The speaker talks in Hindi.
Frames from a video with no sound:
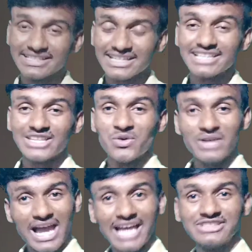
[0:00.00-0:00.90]
आशा करता हूँ
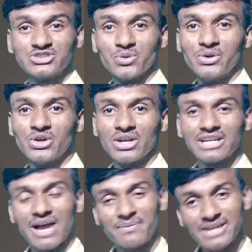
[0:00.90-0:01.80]
कि आज की जो वीडियो है
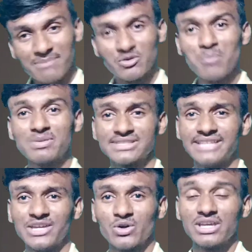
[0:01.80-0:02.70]
काफ़ी आपको
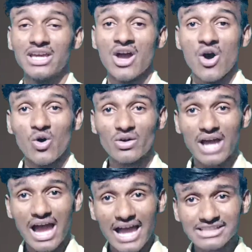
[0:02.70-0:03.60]
पसंद आई होगी
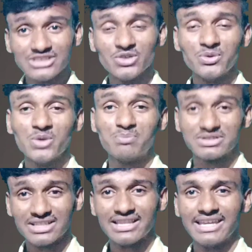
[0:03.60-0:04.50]
और आज की जो वीडियो
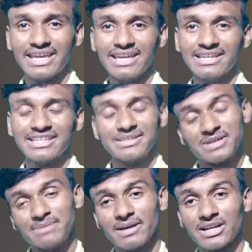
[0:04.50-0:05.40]
पसंद आई है
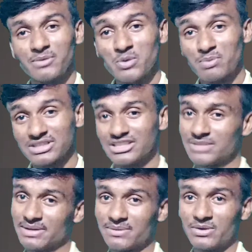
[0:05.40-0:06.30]
कृपया करके वीडियो पसंद है
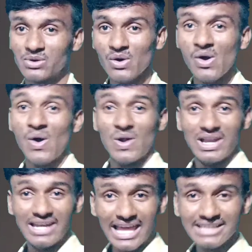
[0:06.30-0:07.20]
कृपया करके वीडियो को
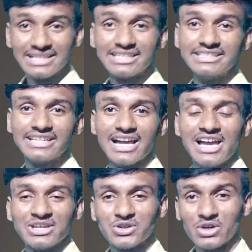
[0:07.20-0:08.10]
लाइक कर दीजिएगा
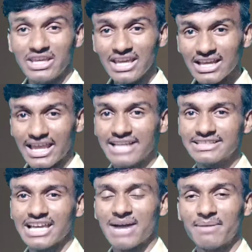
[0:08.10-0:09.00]
क्योंकि एक लाइक
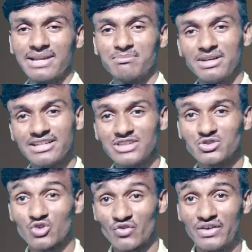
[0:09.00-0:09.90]
से हमारे मन का जो
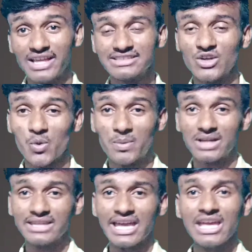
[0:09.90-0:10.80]
कॉन्फिडेंस है वो
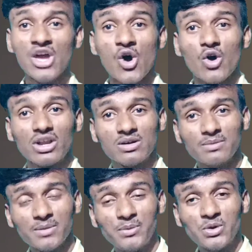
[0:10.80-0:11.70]
बढ़ता है और हम
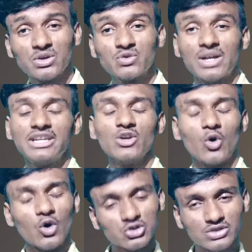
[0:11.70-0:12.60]
अपने वीडियो की क्वालिटी
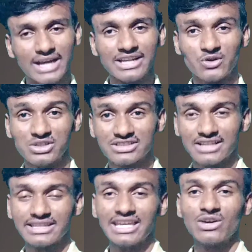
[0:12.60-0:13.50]
और सुधारने की कोशिश
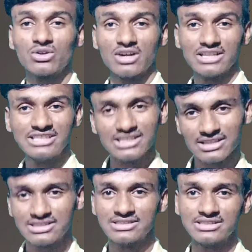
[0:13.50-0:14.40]
करते हैं और अच्छे से
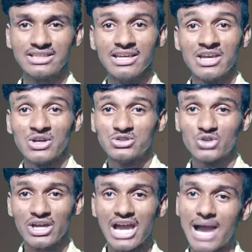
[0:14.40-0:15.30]
अच्छी चीज़ें
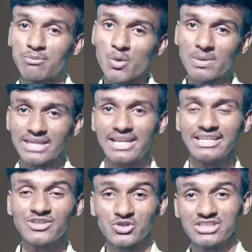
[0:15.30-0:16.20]
जो है आपको बताने
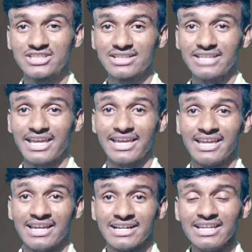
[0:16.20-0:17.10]
की कोशिश करते हैं
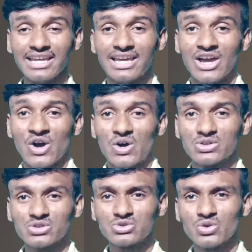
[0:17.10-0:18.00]
ठीक है और
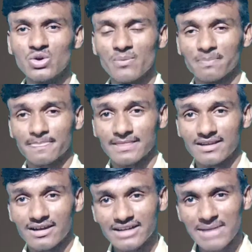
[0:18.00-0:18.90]
दोस्तों
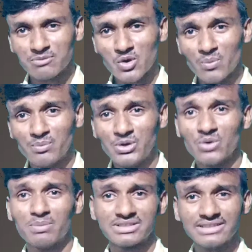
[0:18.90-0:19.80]
अगर आपको
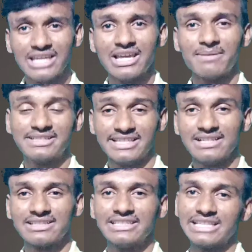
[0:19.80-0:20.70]
वीडियो पसंद आई हमारे
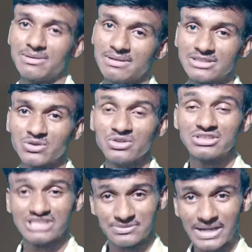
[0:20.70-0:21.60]
चैनल की तो आप चैनल को
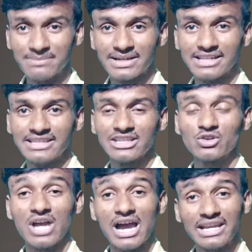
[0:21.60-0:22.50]
सब्सक्राइब कर लीजिए
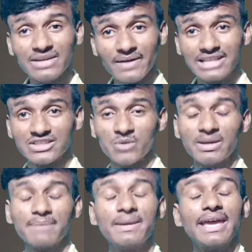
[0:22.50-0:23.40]
क्योंकि आने वाले समय
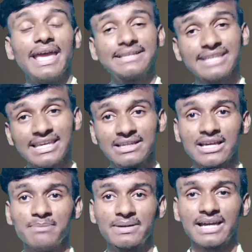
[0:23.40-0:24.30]
में मैं ऐसे ही
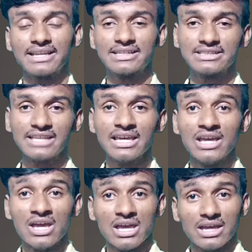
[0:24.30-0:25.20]
कई प्रकार की
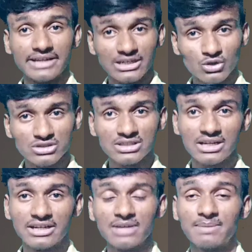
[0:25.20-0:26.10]
चीज़ें टेक्नोलॉजी से
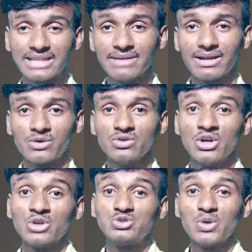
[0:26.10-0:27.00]
रिलेटेड बताने वाला
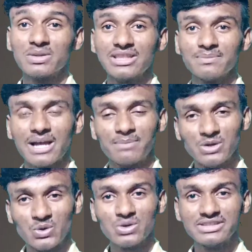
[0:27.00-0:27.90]
हूँ जो मतलब काफ़ी
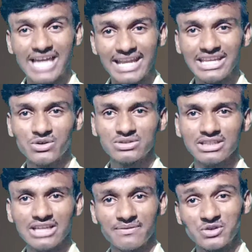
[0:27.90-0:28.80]
लोगों को ध्यान नहीं
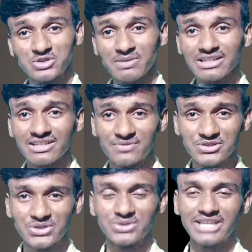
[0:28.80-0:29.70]
होती या फिर उसमें
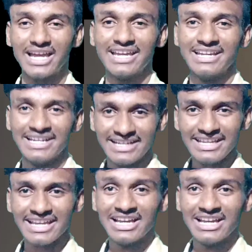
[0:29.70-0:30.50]
कन्फ्यूजन होता है ठीक